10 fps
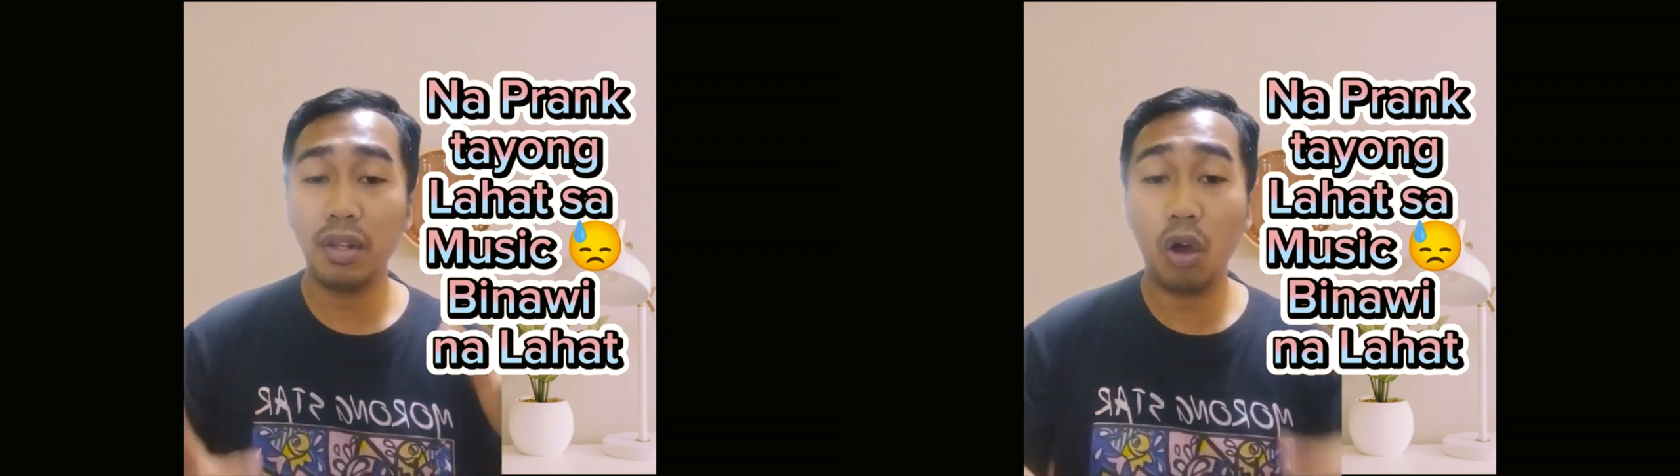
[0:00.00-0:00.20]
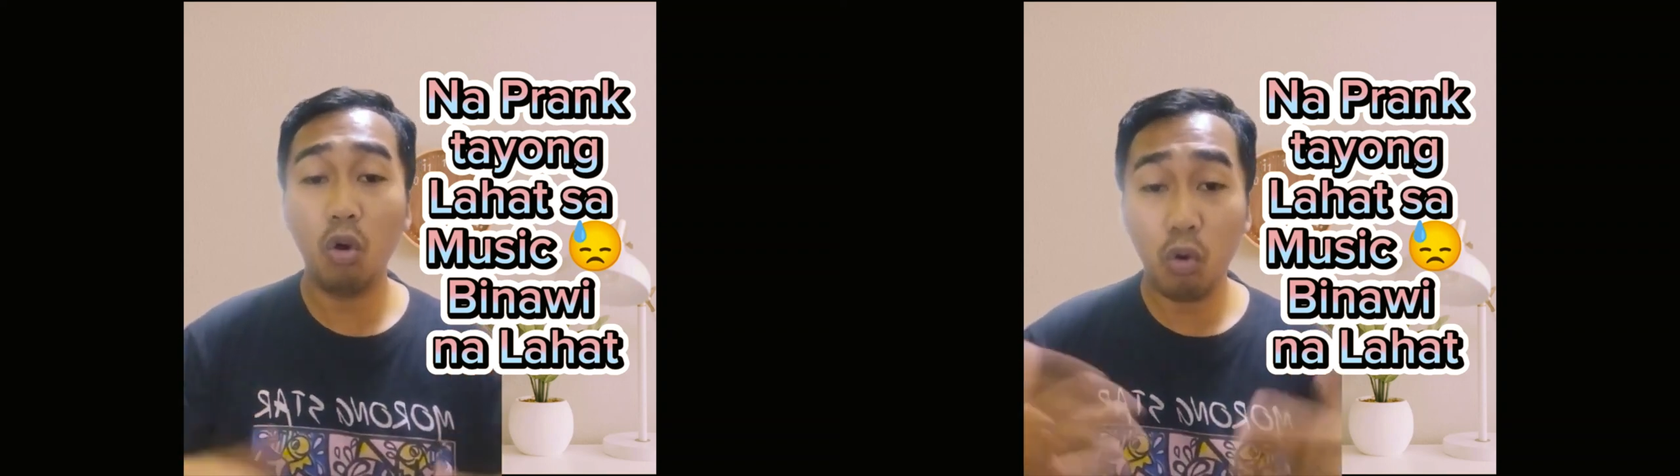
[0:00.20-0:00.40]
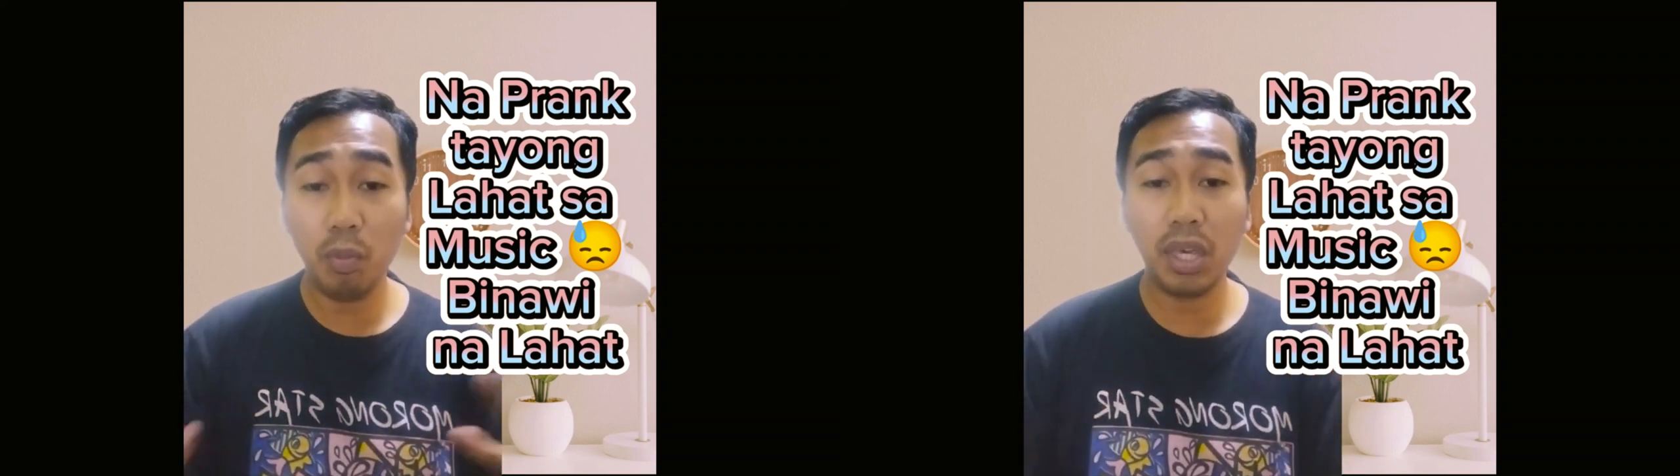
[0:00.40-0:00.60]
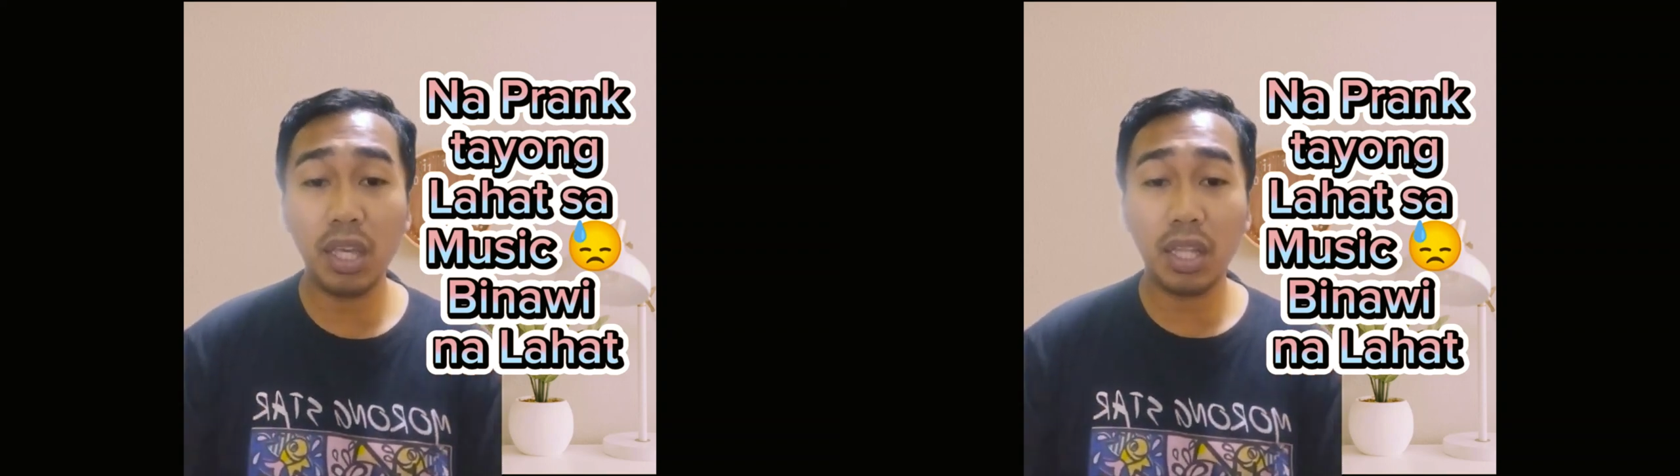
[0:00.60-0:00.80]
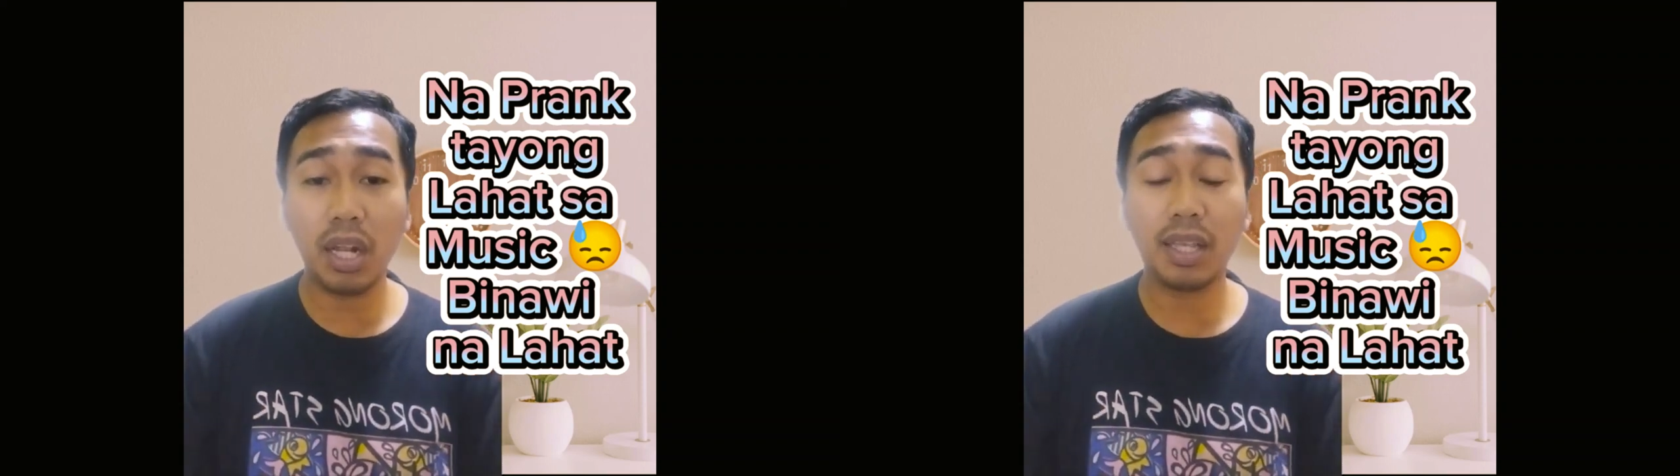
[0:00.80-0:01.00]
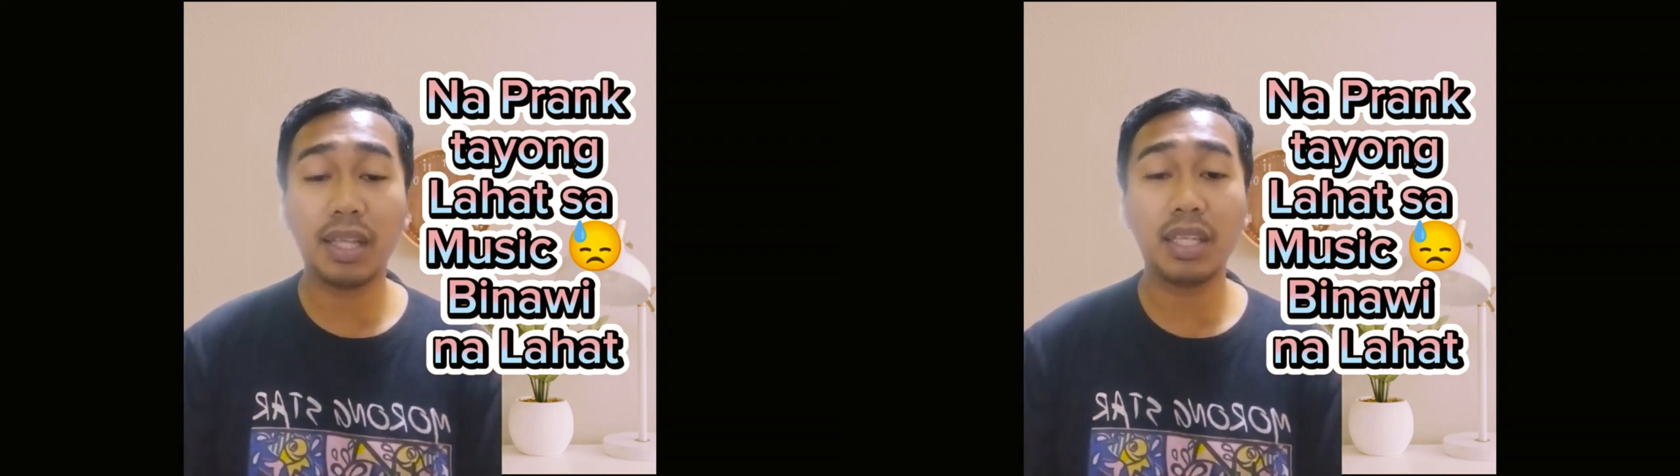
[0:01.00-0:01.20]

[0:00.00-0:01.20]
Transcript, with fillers: na kumikita na diyan